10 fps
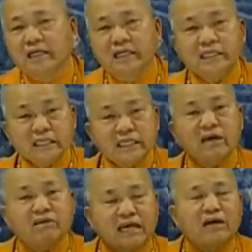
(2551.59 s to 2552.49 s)
一定
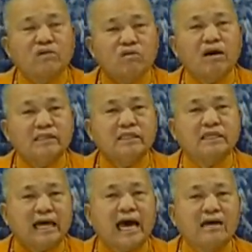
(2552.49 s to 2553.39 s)
要赶快
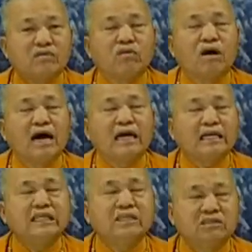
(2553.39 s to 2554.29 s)
去开发
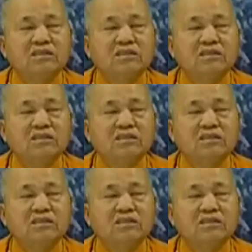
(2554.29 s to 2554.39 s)
你